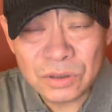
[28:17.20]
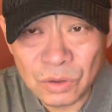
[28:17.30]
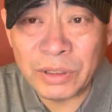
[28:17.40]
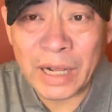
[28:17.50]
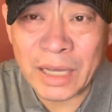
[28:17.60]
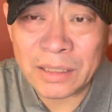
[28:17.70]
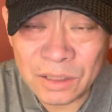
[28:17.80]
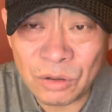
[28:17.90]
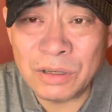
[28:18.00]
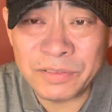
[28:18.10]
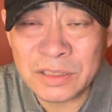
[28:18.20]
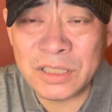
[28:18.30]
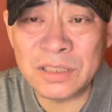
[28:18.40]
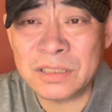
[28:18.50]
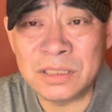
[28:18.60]
共产党的官方
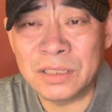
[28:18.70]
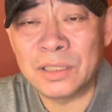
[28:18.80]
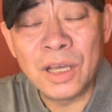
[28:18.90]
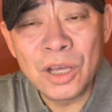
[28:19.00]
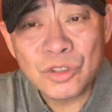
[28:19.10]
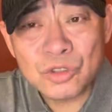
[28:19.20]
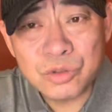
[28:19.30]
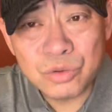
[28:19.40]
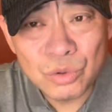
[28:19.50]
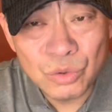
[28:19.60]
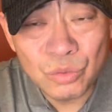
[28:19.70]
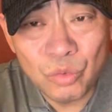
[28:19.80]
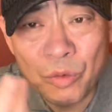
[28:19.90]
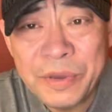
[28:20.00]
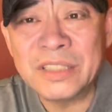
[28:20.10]
证史里出于
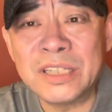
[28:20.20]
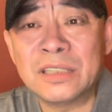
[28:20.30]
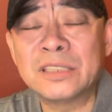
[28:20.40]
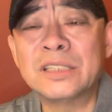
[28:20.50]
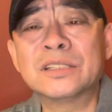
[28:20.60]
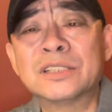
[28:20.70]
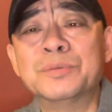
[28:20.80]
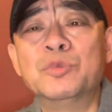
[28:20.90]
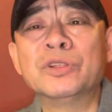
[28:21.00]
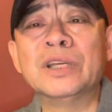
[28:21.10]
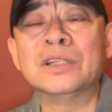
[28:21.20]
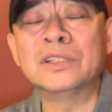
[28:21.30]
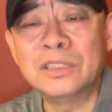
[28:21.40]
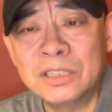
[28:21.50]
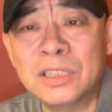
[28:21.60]
污蔑江青之目的，
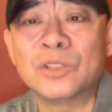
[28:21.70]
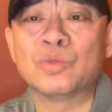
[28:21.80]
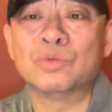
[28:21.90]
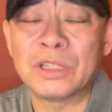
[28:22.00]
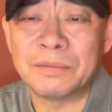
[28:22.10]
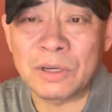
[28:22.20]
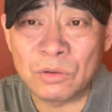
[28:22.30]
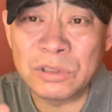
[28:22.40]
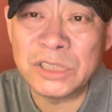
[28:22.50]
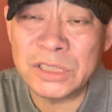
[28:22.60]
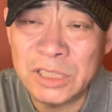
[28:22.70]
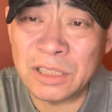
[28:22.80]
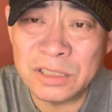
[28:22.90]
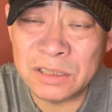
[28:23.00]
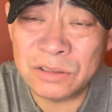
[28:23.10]
恶毒的他妈攻击
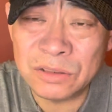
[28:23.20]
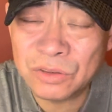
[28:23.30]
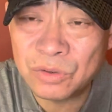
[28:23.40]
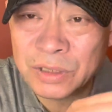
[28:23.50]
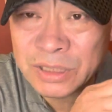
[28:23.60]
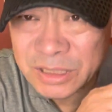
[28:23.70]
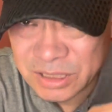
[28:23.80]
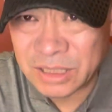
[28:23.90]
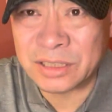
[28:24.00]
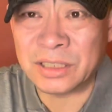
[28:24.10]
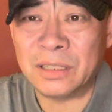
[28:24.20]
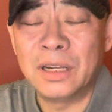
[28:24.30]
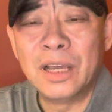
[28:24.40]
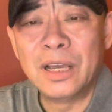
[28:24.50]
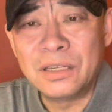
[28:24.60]
江青做的一切的事儿，
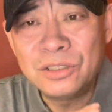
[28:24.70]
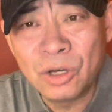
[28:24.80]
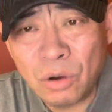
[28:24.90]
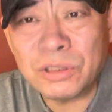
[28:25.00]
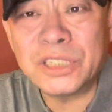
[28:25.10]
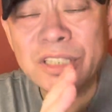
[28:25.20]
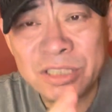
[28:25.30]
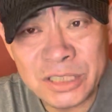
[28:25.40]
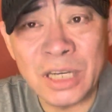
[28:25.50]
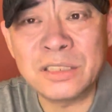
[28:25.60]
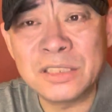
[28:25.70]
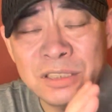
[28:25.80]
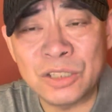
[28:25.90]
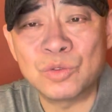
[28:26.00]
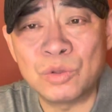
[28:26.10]
尤其是江青
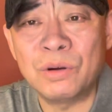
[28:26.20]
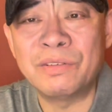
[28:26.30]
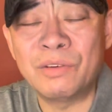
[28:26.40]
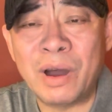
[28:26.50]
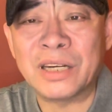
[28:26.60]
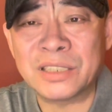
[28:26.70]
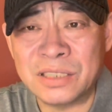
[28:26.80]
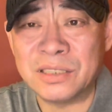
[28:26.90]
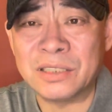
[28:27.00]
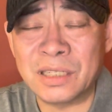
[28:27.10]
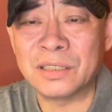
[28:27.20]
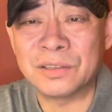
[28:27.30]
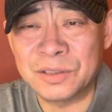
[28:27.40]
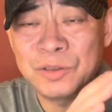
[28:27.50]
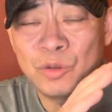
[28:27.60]
在中国文化史上的
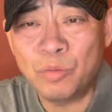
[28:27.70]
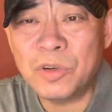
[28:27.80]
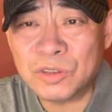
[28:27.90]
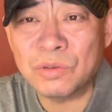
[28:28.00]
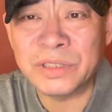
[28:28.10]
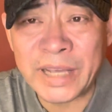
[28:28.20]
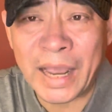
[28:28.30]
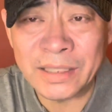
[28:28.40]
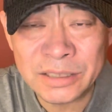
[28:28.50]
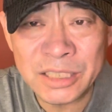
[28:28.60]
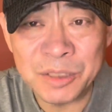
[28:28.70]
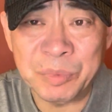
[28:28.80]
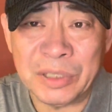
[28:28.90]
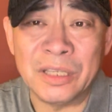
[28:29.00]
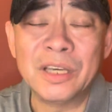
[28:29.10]
这浓墨重彩的这一
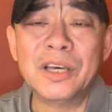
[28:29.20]
笔，